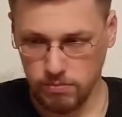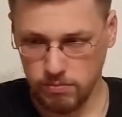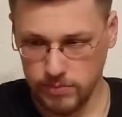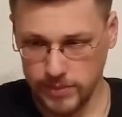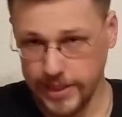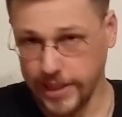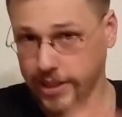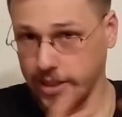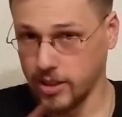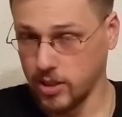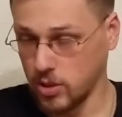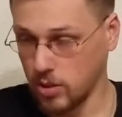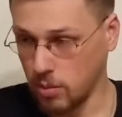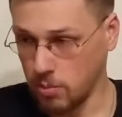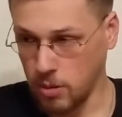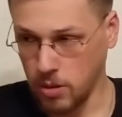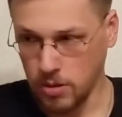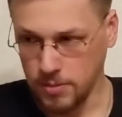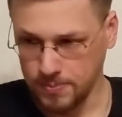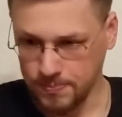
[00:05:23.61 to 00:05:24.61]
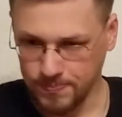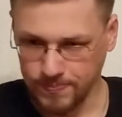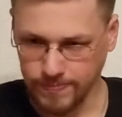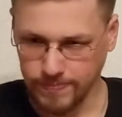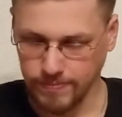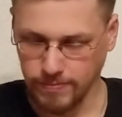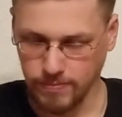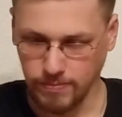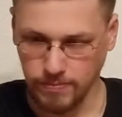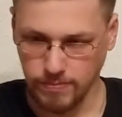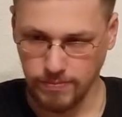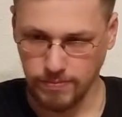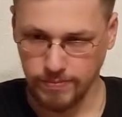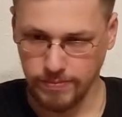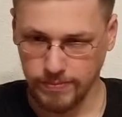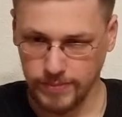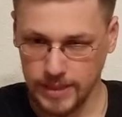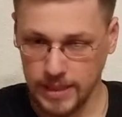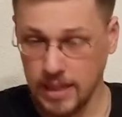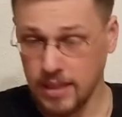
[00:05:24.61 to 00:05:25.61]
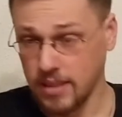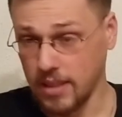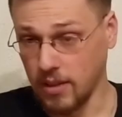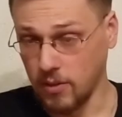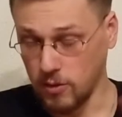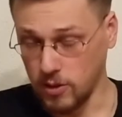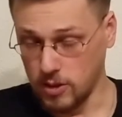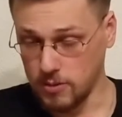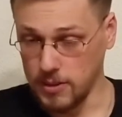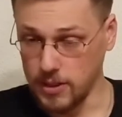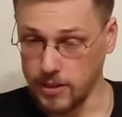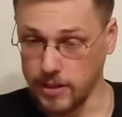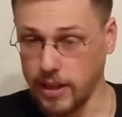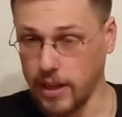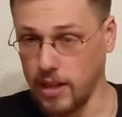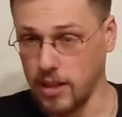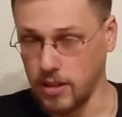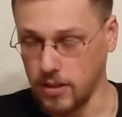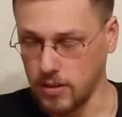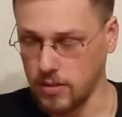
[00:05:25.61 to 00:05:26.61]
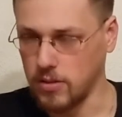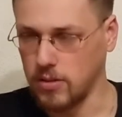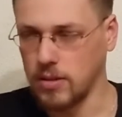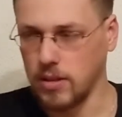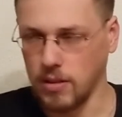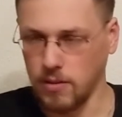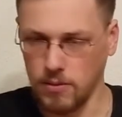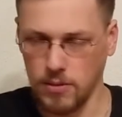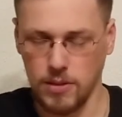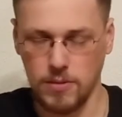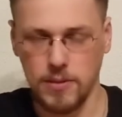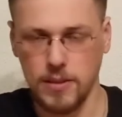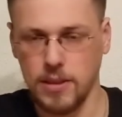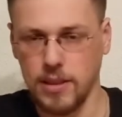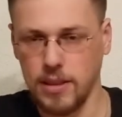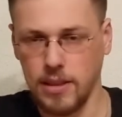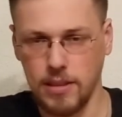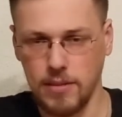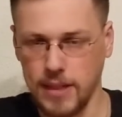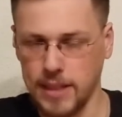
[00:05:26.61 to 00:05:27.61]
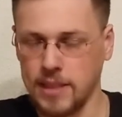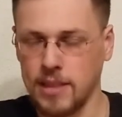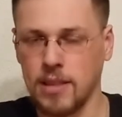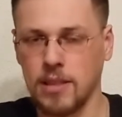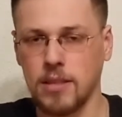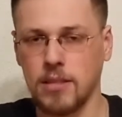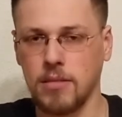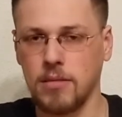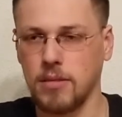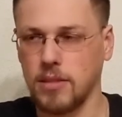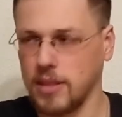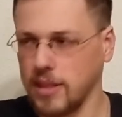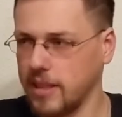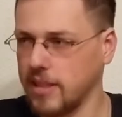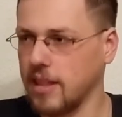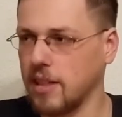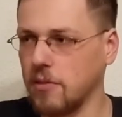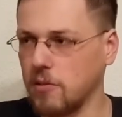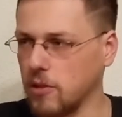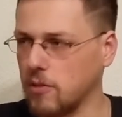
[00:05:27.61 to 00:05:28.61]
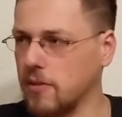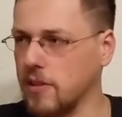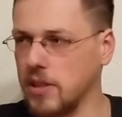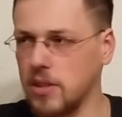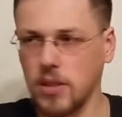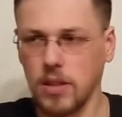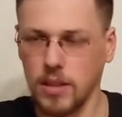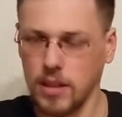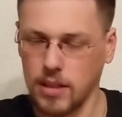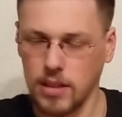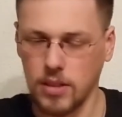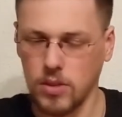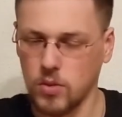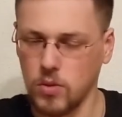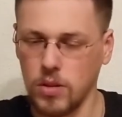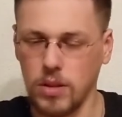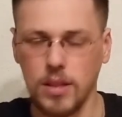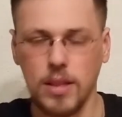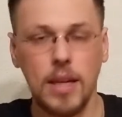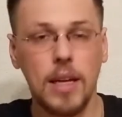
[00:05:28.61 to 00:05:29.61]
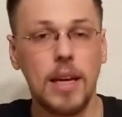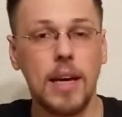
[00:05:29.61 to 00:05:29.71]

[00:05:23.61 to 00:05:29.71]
dann der Sommer, dann wird es wieder kälter und dann wird äh, Weihnachten. Ja, dann wird Winter, ja, natürlich.